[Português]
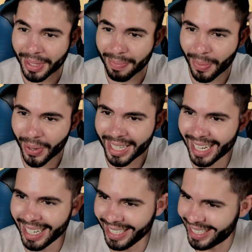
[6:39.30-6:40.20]
Ponto
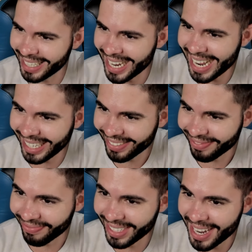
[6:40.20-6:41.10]
importante, né?
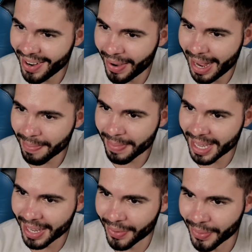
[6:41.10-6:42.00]
Meu
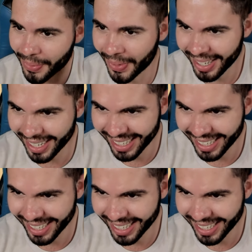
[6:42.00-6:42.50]
amigo.